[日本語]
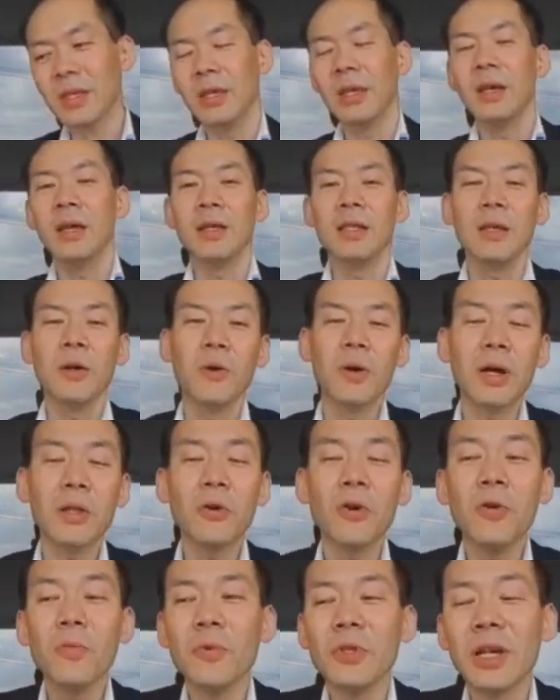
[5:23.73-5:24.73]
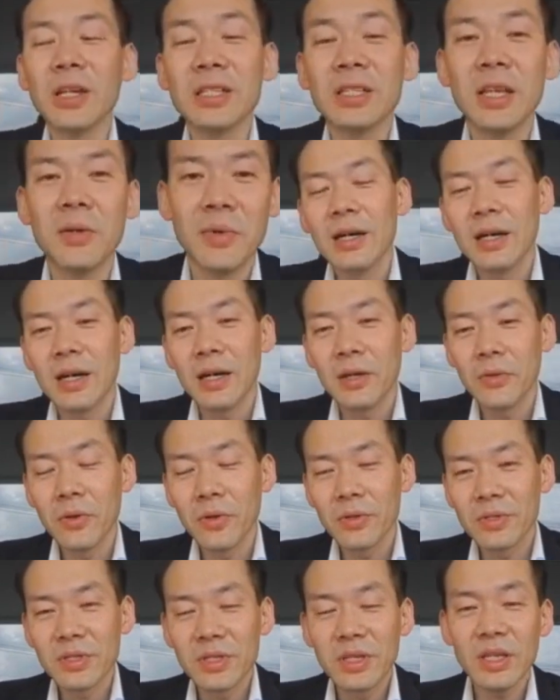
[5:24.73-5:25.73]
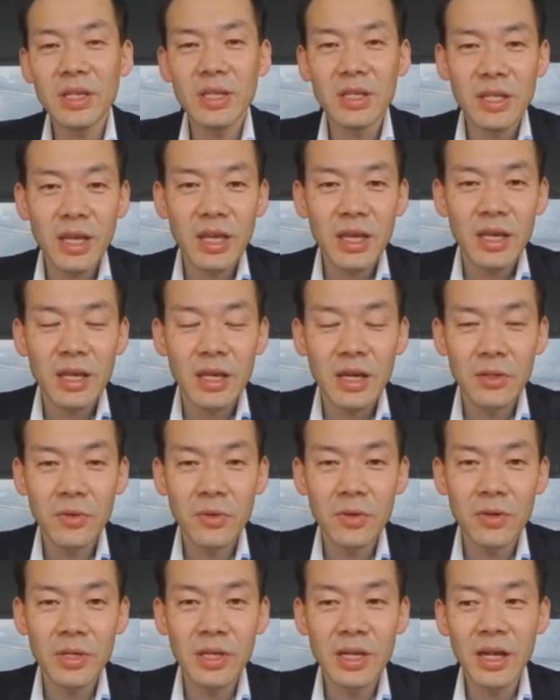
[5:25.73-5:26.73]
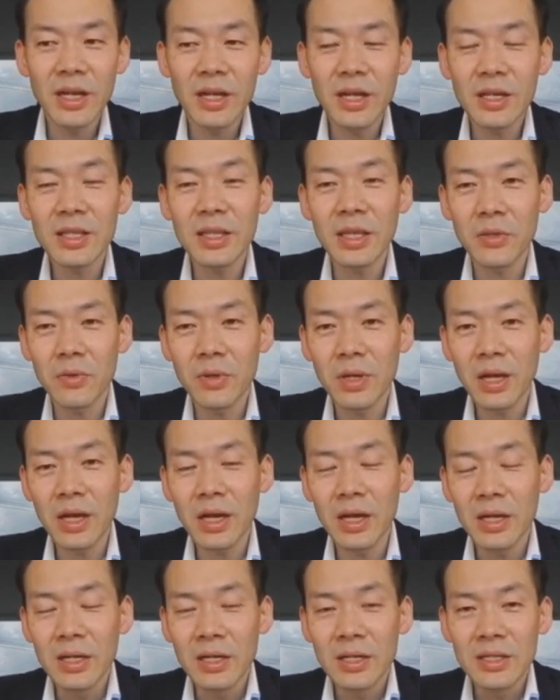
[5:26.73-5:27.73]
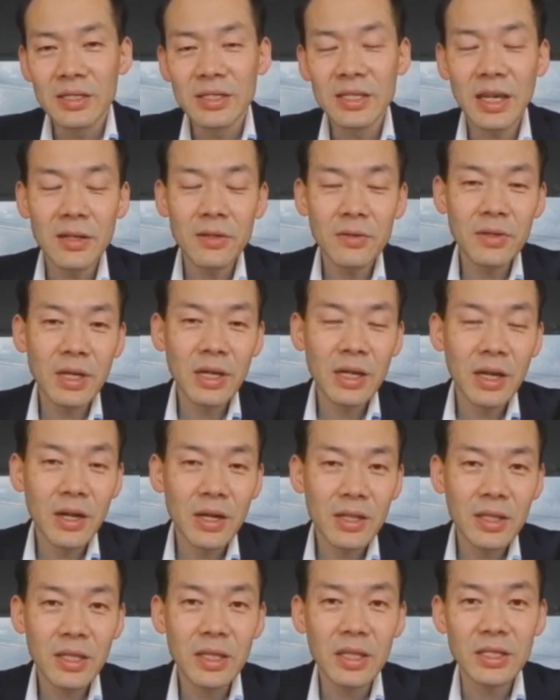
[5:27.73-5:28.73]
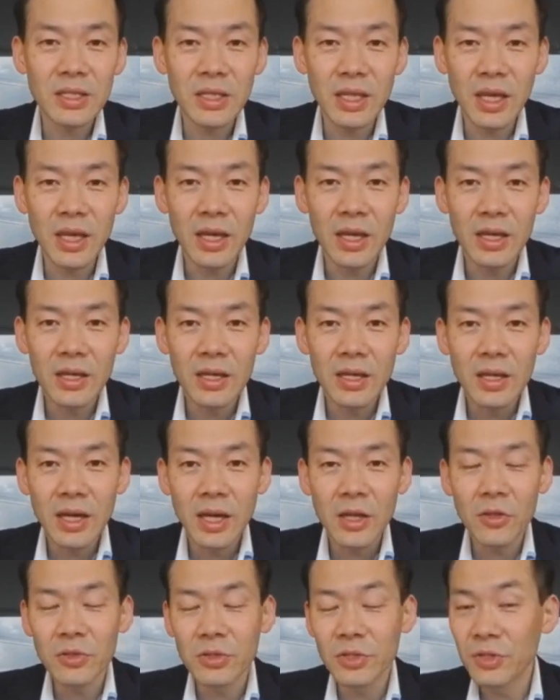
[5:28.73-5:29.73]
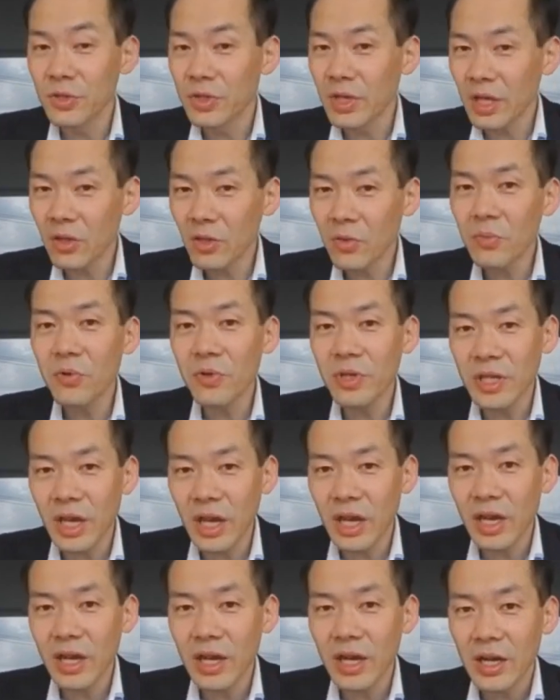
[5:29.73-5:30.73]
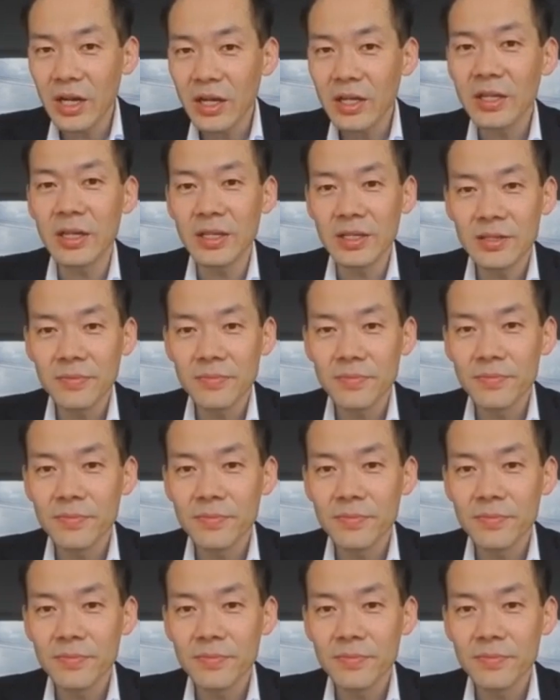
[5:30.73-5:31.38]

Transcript: で、他の本も出しています。次にね、依頼が来たのが、ジャンルが変わってですね、受験の分野です。